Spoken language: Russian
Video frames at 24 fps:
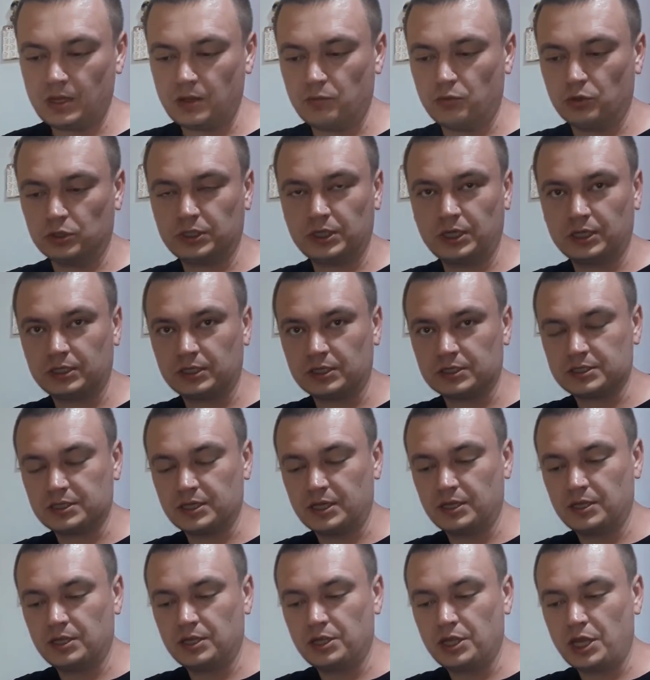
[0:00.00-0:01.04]
вот эта
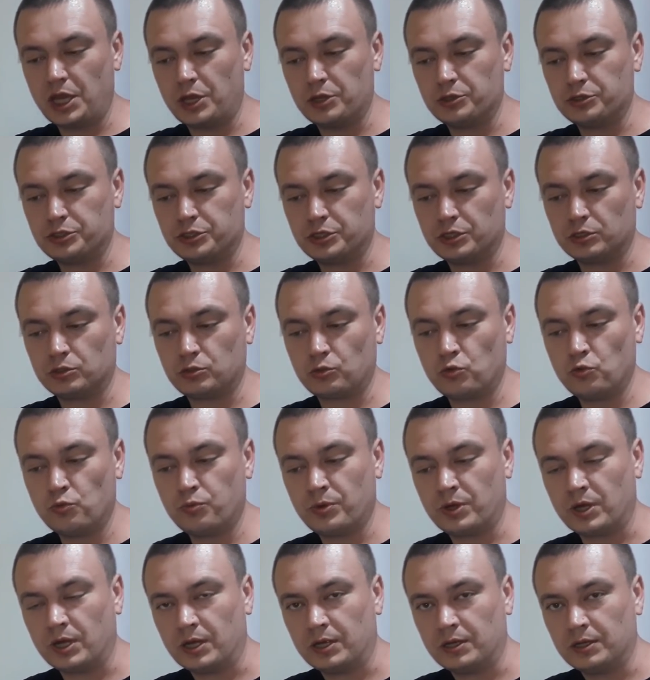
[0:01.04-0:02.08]
соединяющая
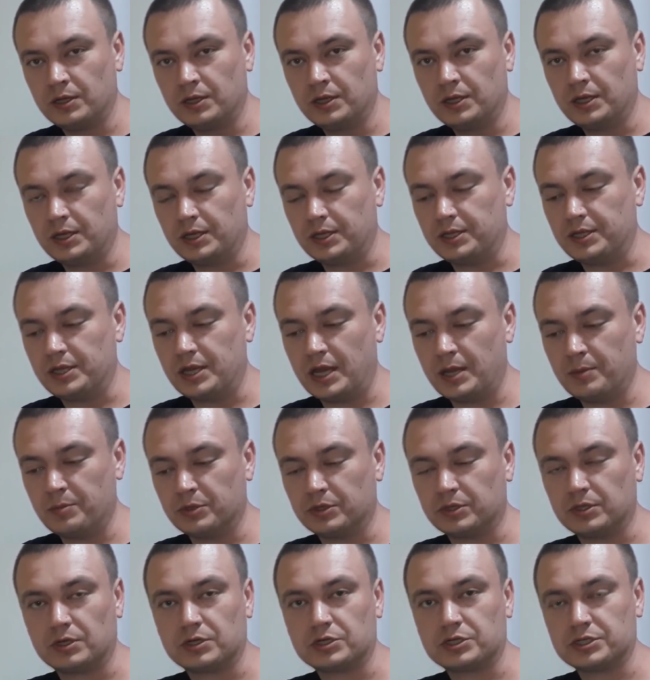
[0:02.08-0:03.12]
трубка
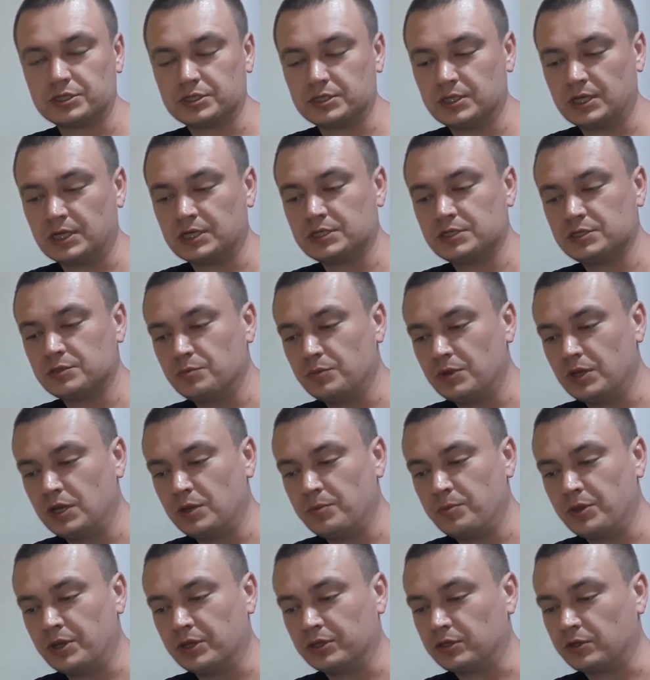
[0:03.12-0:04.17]
диаметр 16
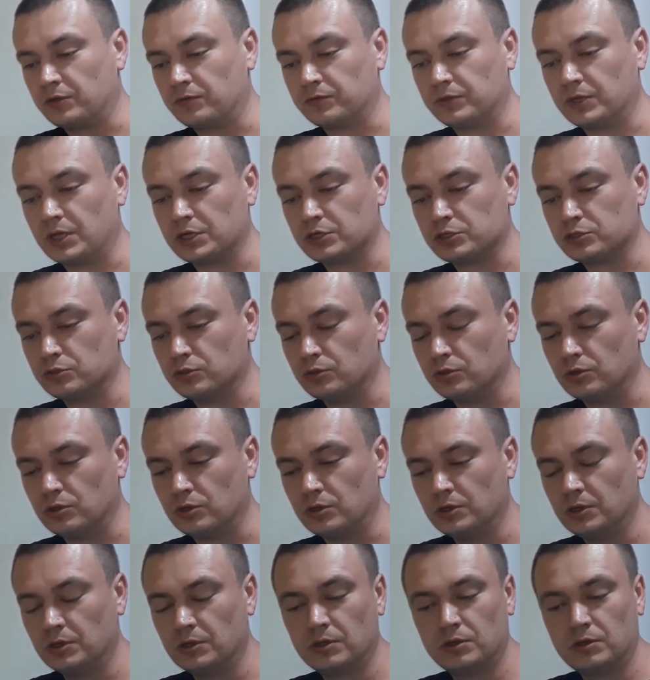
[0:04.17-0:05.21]
миллиметров, так
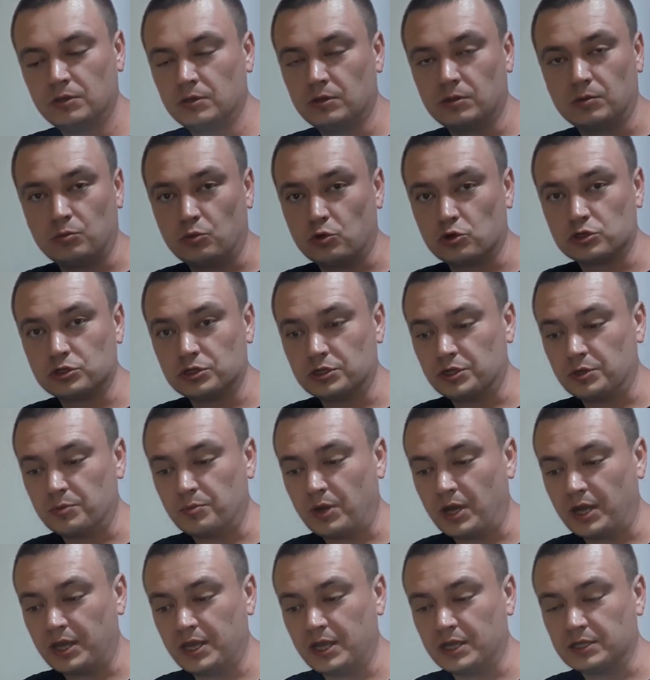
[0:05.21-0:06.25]
что можно не
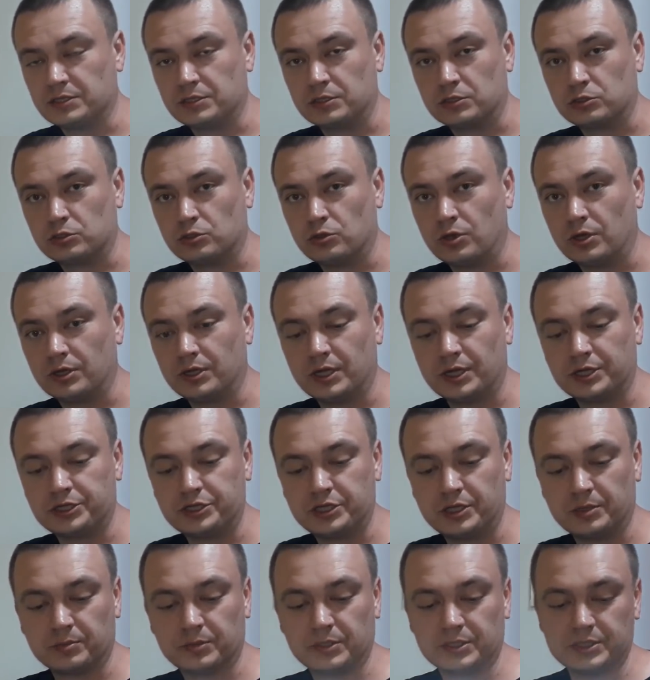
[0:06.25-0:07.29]
бояться, что она
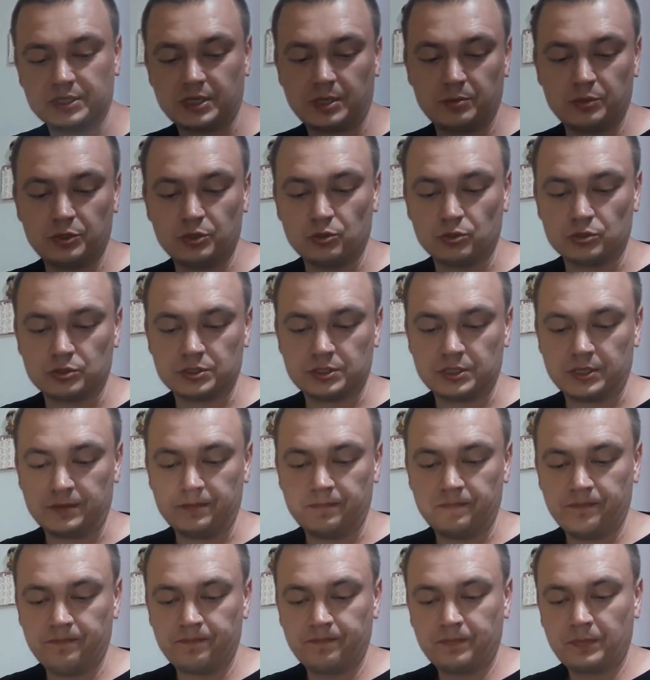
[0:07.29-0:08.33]
чем-то забьется.
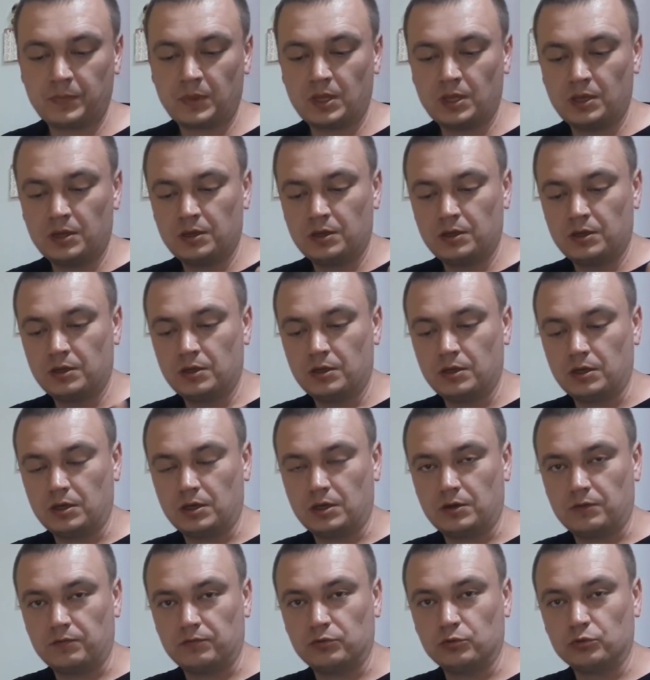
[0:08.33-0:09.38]

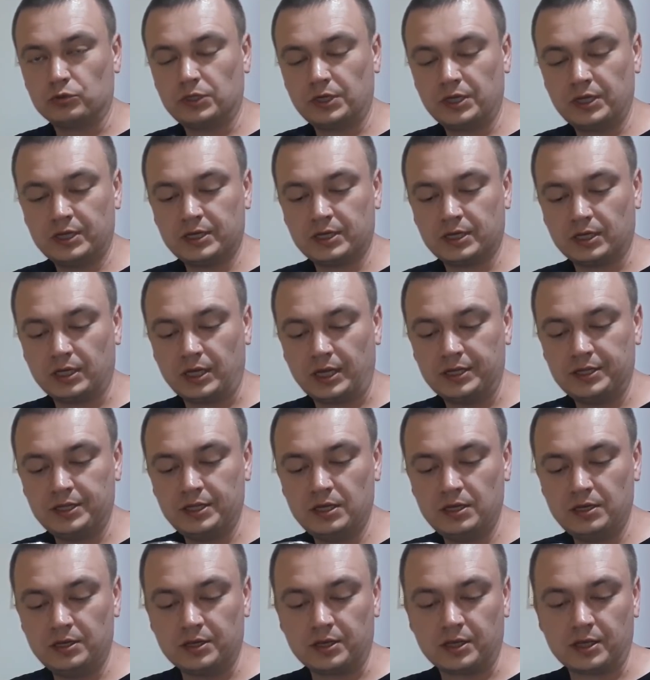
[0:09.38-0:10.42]
А внутри
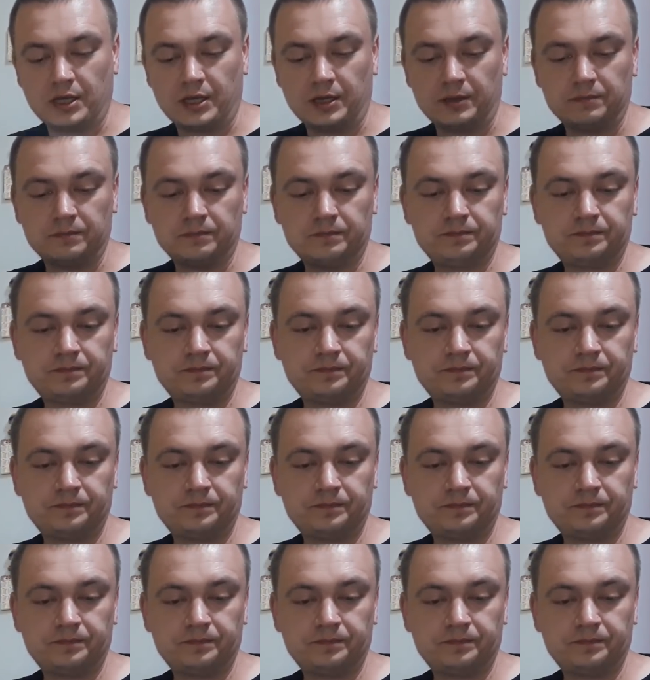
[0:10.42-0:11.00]
холодильника